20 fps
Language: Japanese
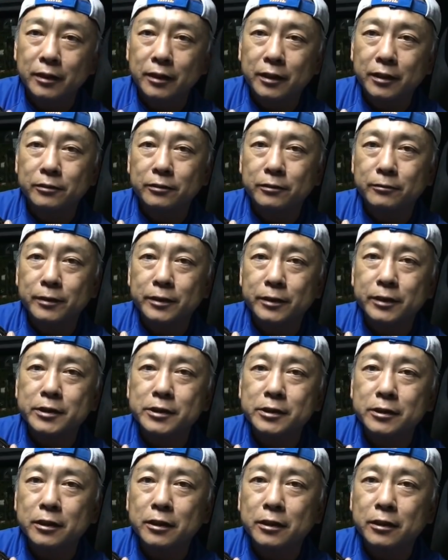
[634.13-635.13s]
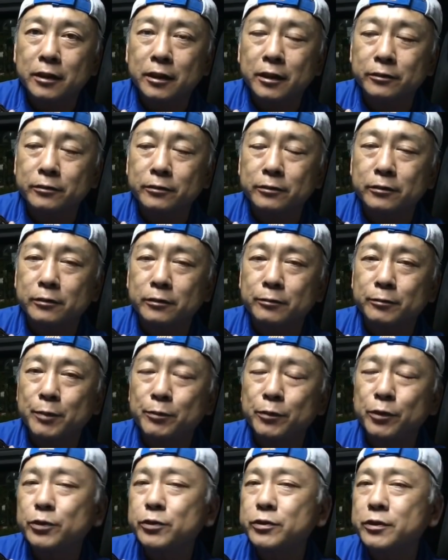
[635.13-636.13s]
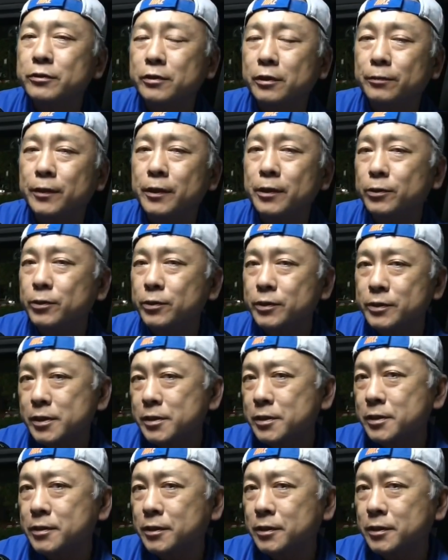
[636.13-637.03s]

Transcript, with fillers: あの私があの、まあ、モールドじゃなくてフェルト材で